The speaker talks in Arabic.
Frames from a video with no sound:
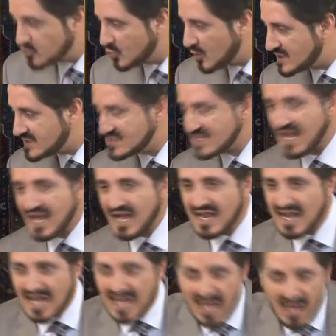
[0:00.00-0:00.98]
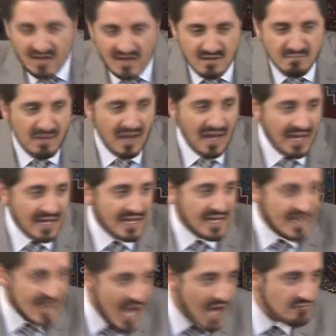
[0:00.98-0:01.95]
أن توزع على أهل
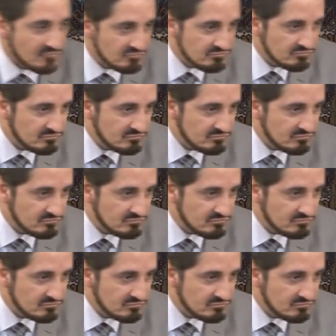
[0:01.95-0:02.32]
المحلة